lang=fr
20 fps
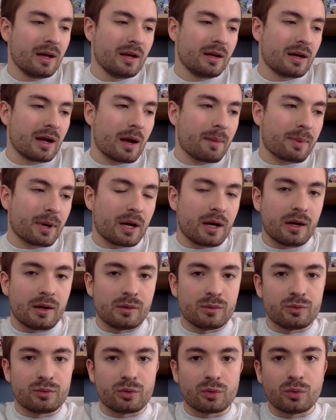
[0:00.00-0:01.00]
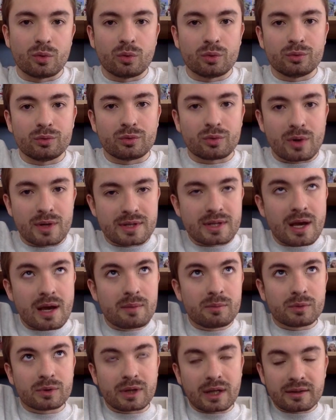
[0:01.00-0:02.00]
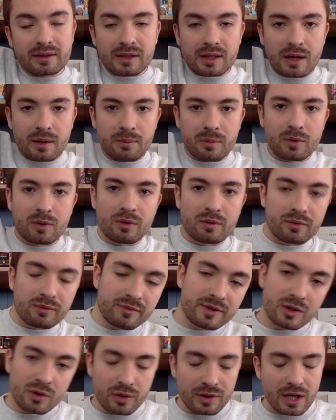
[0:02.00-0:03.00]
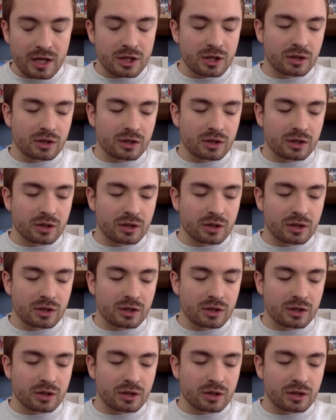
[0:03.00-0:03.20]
Après une seconde, une troisième, une quatrième euh, visionnage.